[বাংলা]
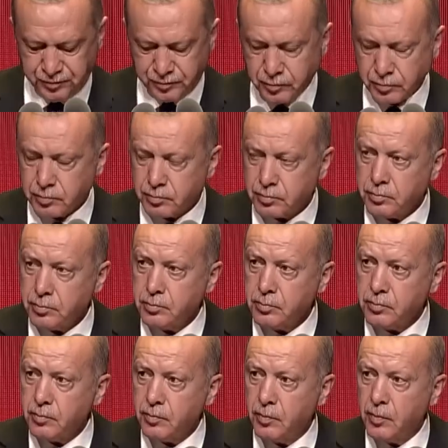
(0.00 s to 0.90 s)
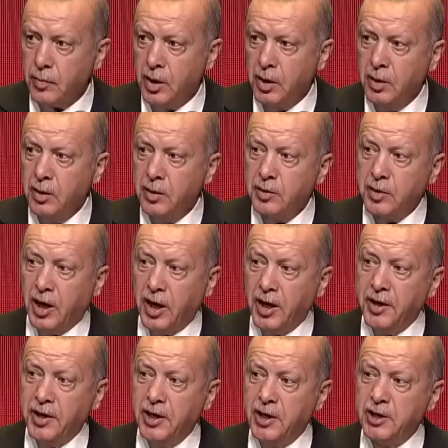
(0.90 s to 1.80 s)
দেশগুলোর অর্থনৈতিক
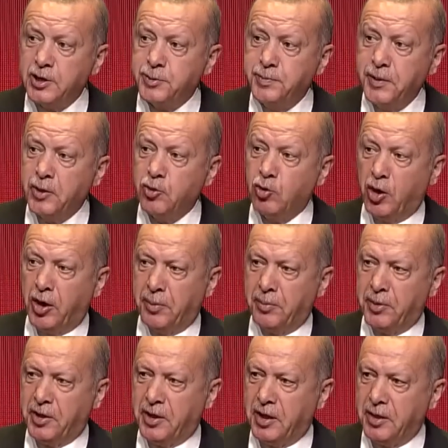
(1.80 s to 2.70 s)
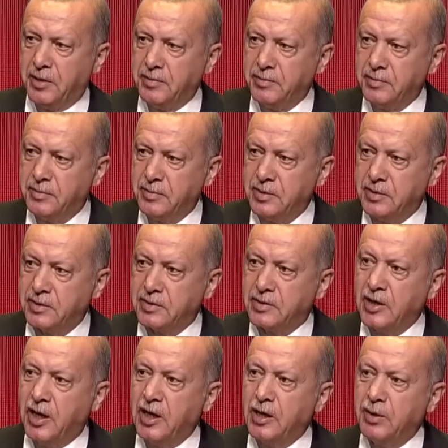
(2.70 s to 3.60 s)
সমর্থনের ওপর নির্ভরশীল হয়ে
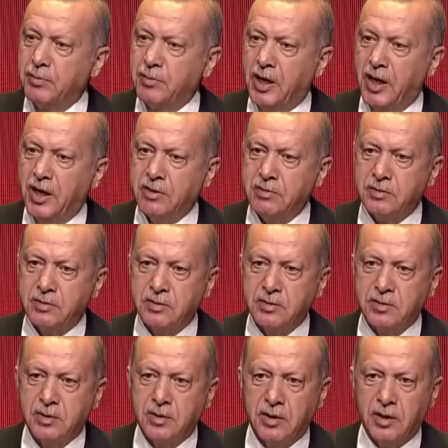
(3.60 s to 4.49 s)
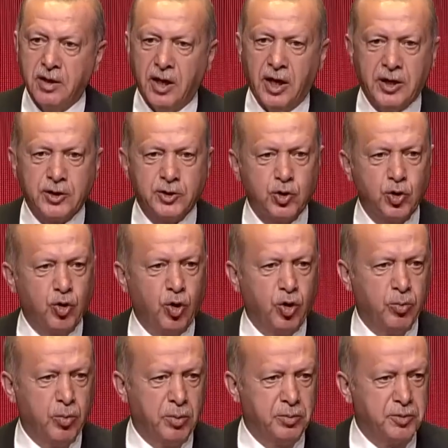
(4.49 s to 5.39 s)
পড়তে পারে তুরস্ক গত বছর
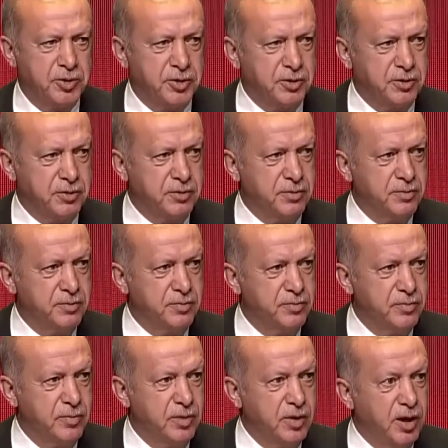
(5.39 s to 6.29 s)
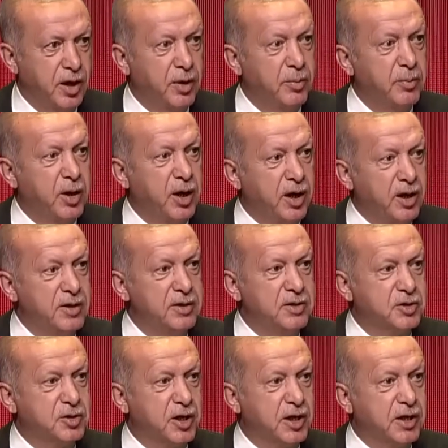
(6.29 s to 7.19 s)
খানেক ধরে আরব রাজধানীগুলোর
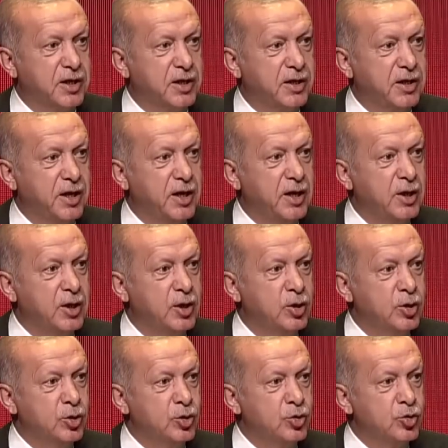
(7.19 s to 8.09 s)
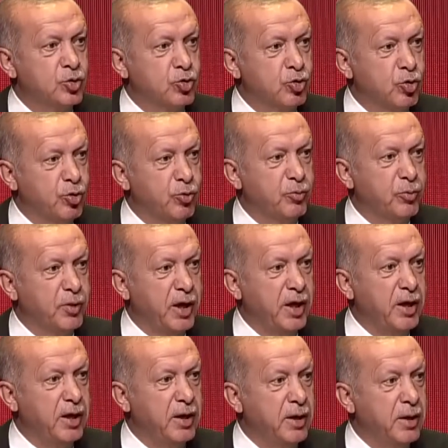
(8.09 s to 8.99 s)
সাথে আঙ্কারার দূরত্ব অনেকটাই
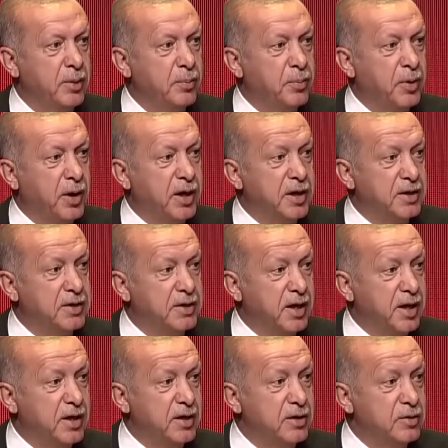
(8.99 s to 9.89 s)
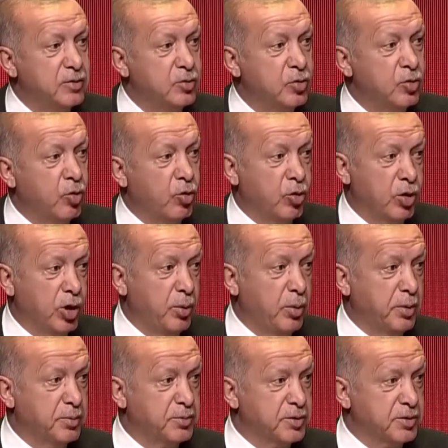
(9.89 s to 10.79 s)
কমেছে উভয় পক্ষ
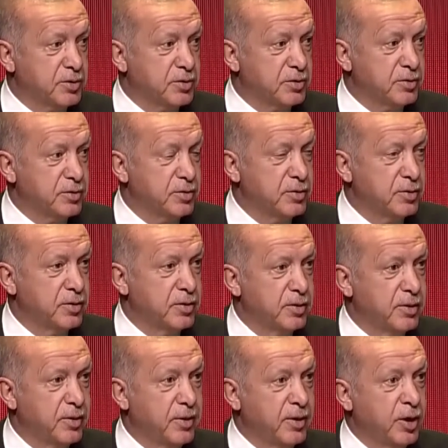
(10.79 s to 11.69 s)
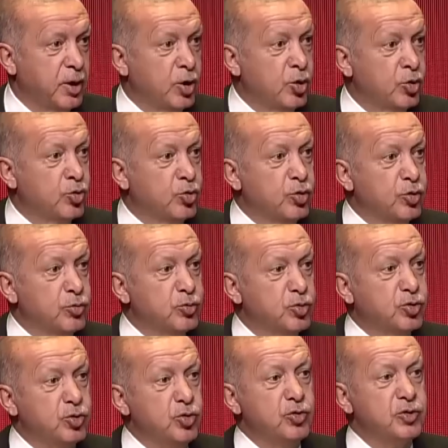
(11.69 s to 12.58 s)
কাছাকাছি আসার আগ্রহ প্রকাশ করেছে
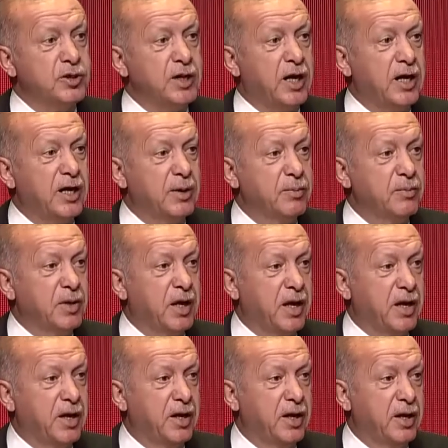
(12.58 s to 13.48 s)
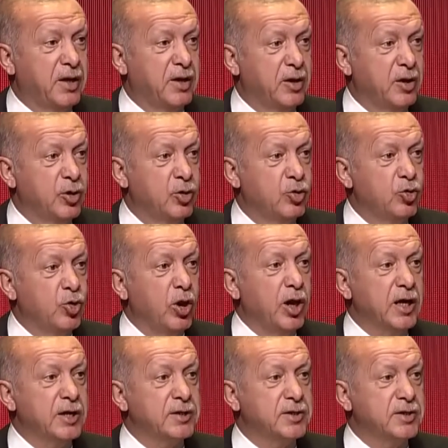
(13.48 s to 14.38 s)
এরদোয়ানের এই বক্তব্যের পর
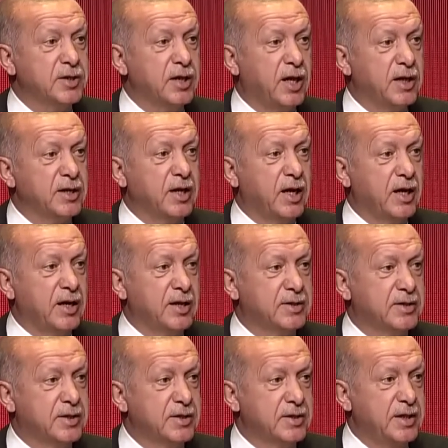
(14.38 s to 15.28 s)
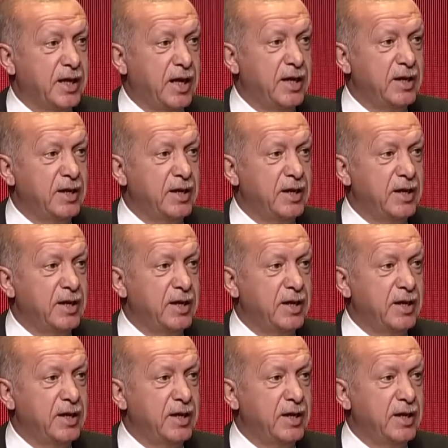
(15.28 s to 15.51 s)
বিষয়টি আরও স্পষ্ট হয়েছে